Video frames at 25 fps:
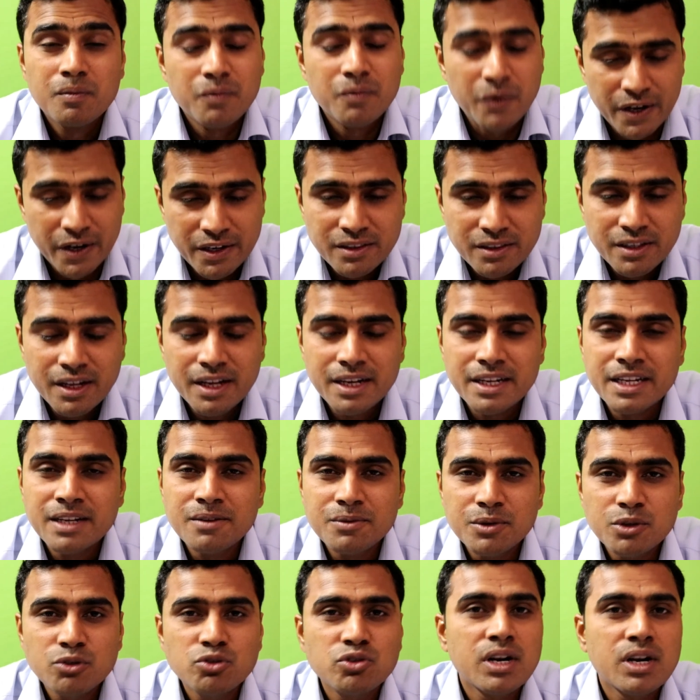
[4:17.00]
फर्दर इन
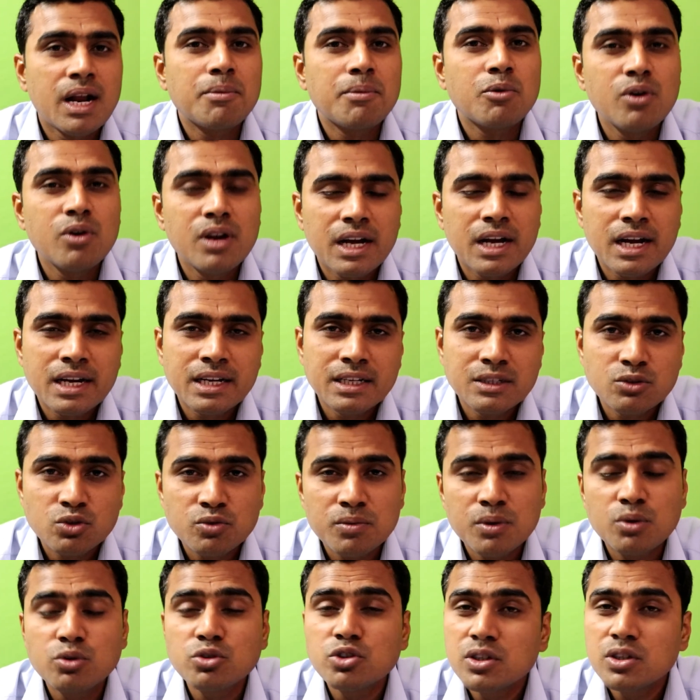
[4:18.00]
फ्यूचर आपको लगा कि उसमें
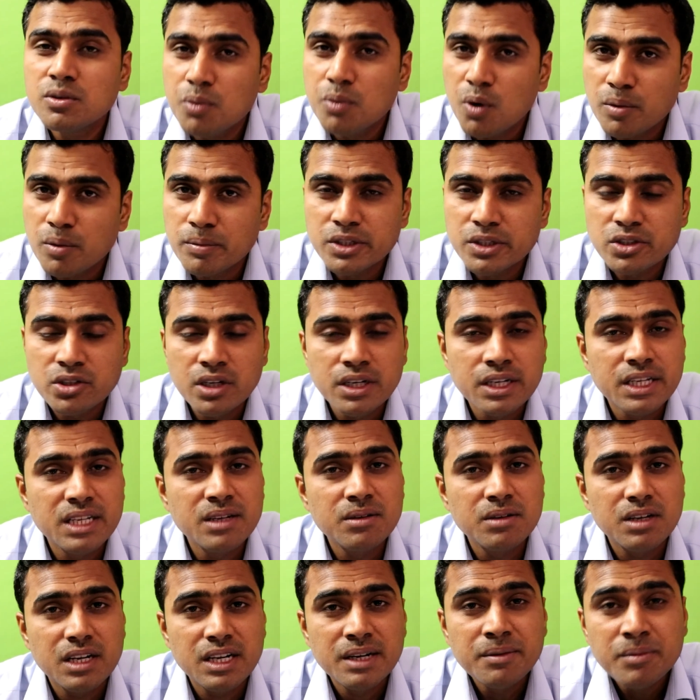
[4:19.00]
कुछ इन्फॉर्मेशन
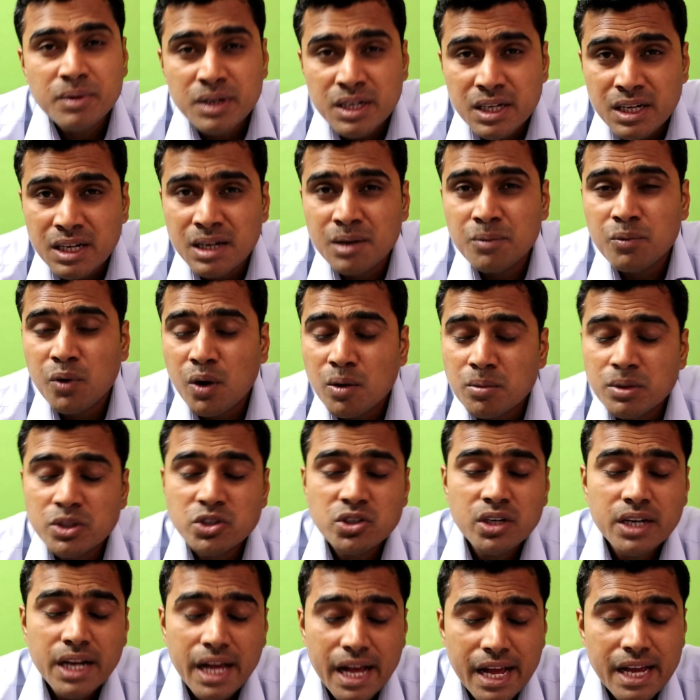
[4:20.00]

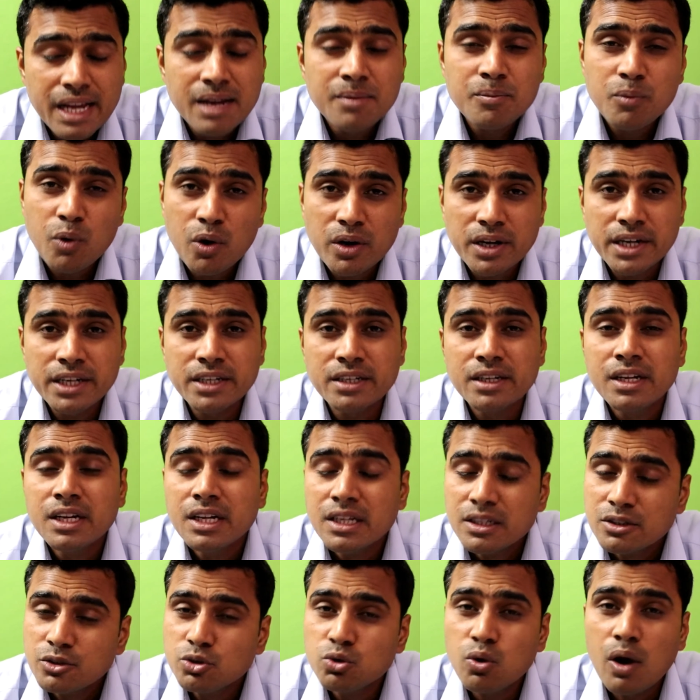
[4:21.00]
इन्फॉर्मेशन है इम्पॉर्टेंट
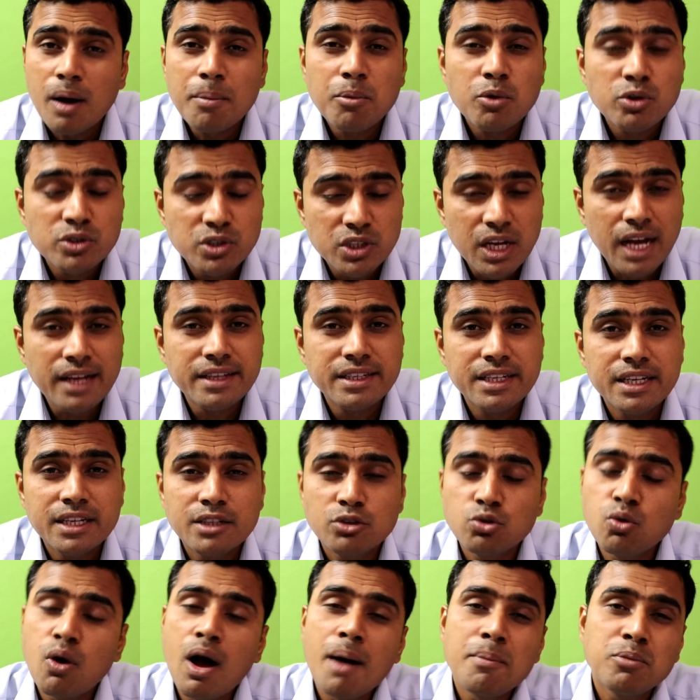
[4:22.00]
जो आपको चाहिए
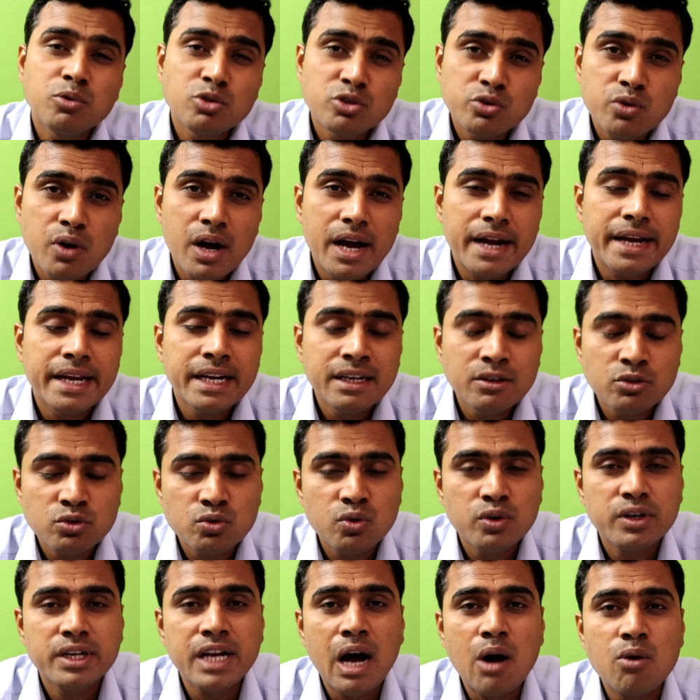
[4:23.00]
तो आप उसको अगेन को
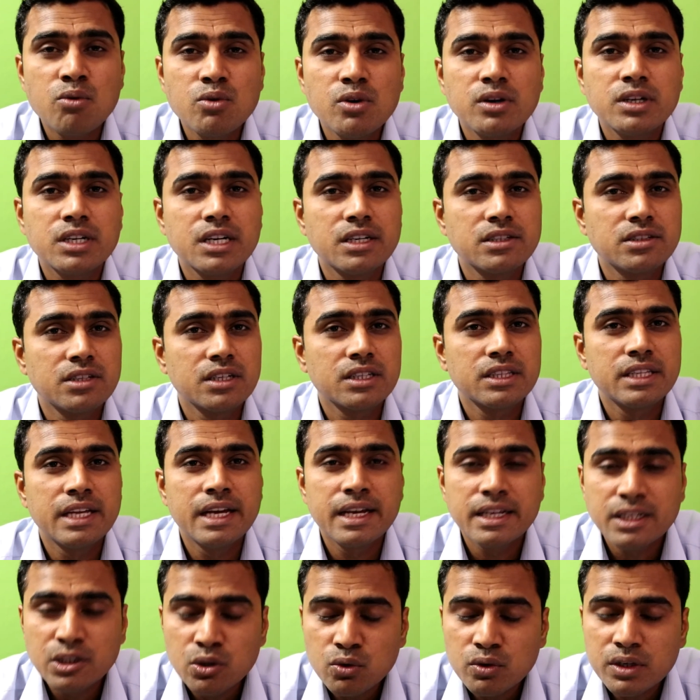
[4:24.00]
डाउनलोड कर सकते हैं
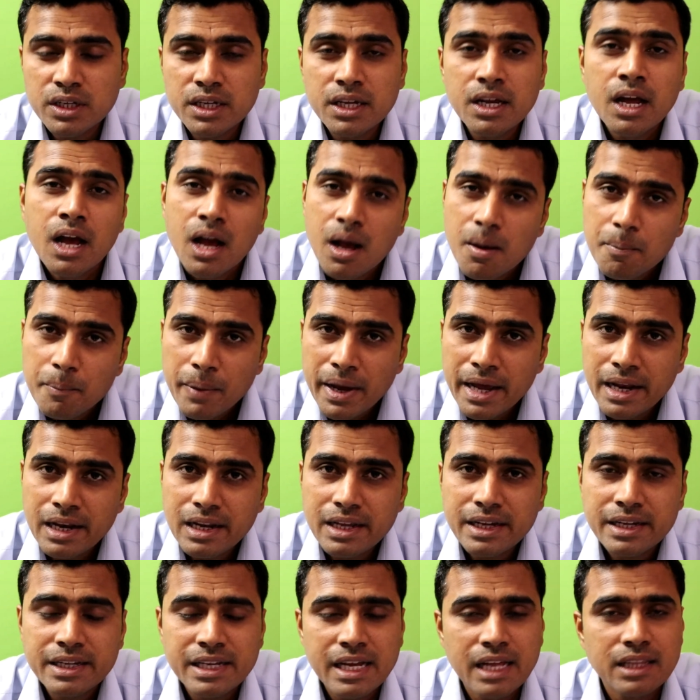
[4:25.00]
क्योंकि पहले
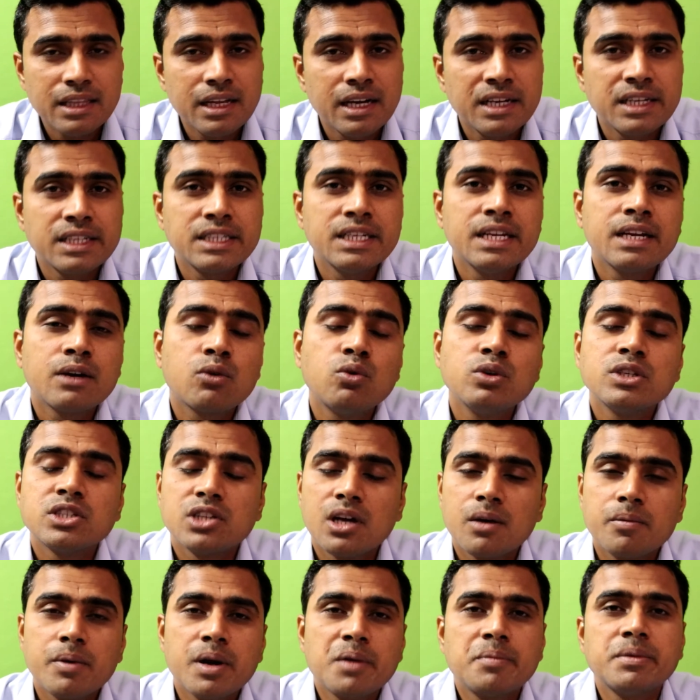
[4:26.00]
क्या था कि ये कोई
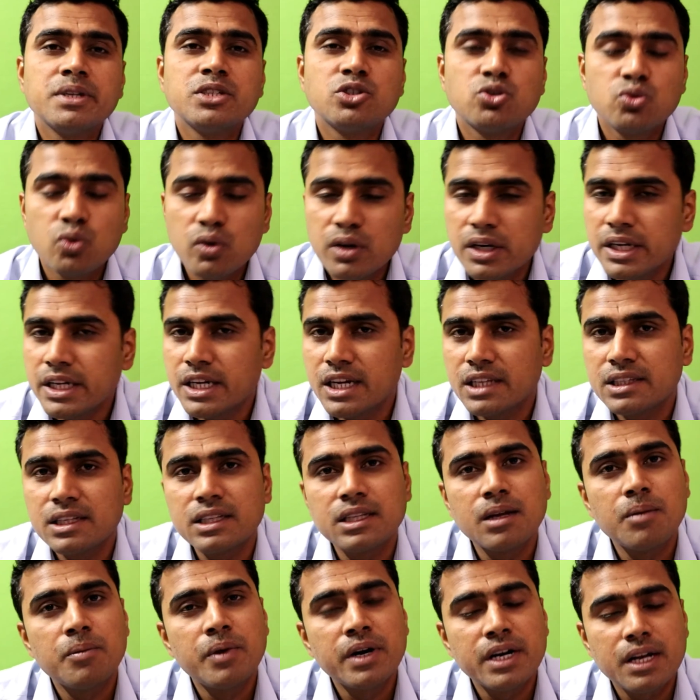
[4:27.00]
सर्वर में स्टोर नहीं रहता
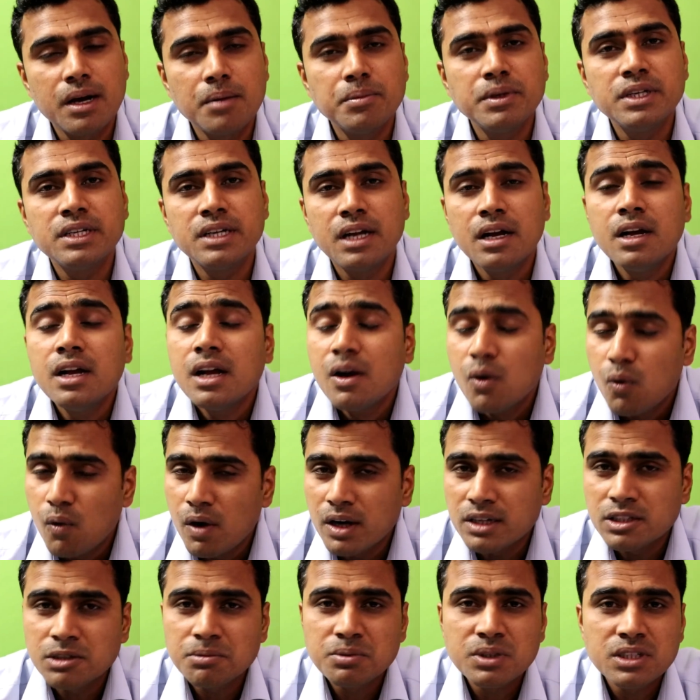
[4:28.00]
था बट अभी
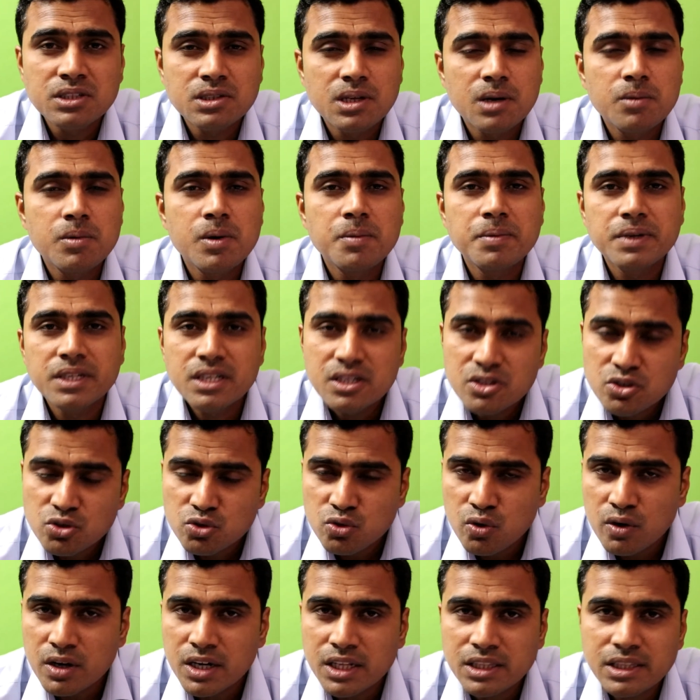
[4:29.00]
व्हाट्सएप के सर्वर पर ये
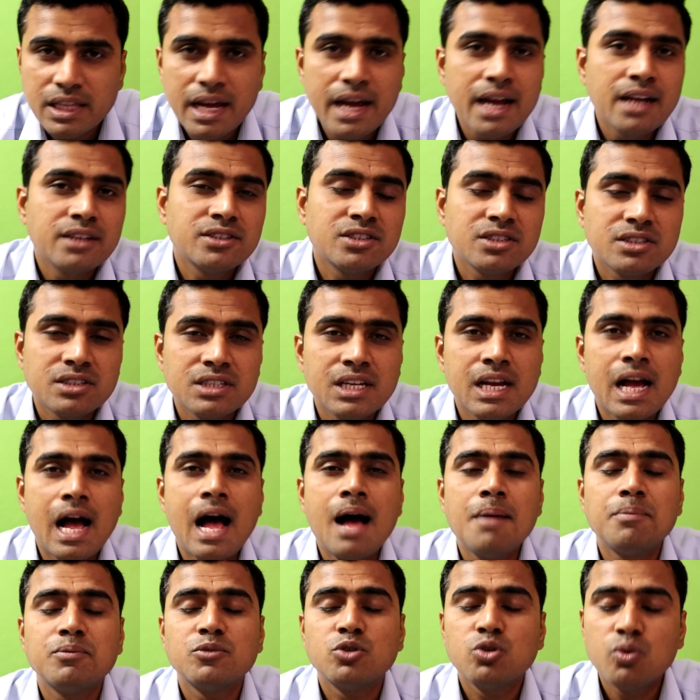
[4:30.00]
स्टोर रहता है जिससे
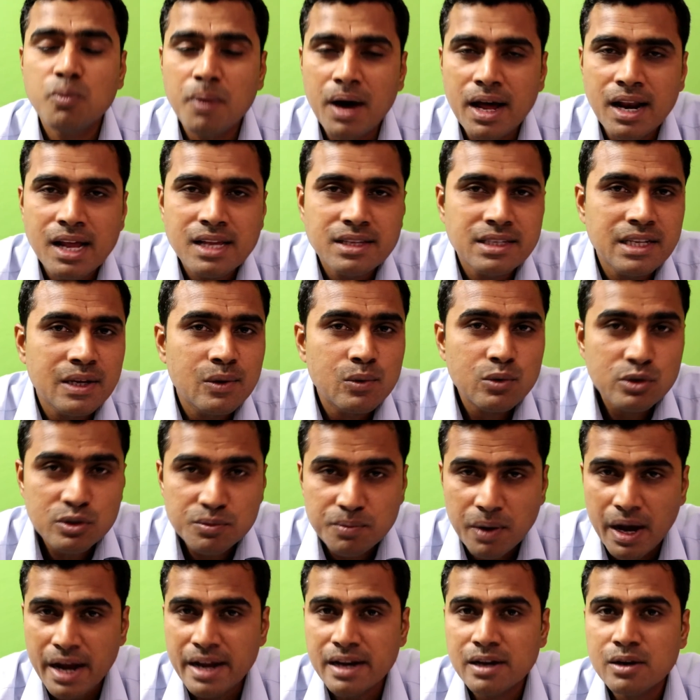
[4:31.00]
आप दोबारा से उस
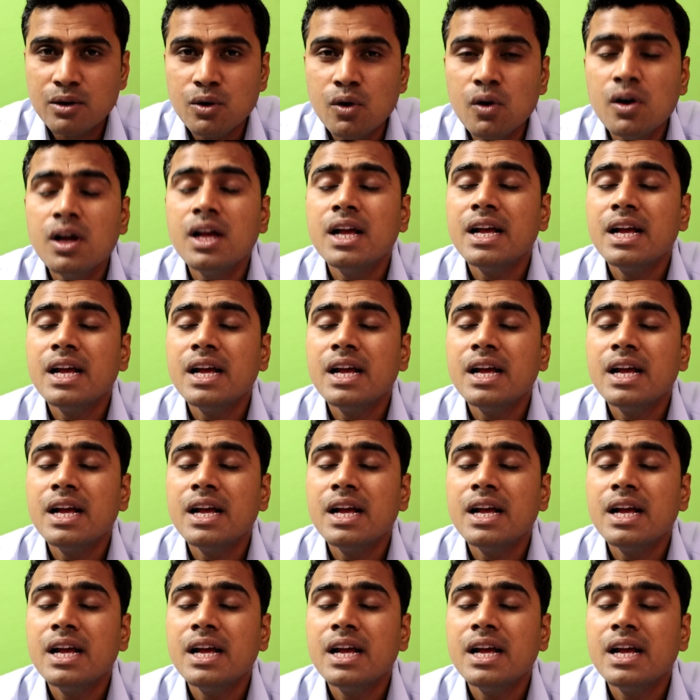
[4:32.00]
फाइल को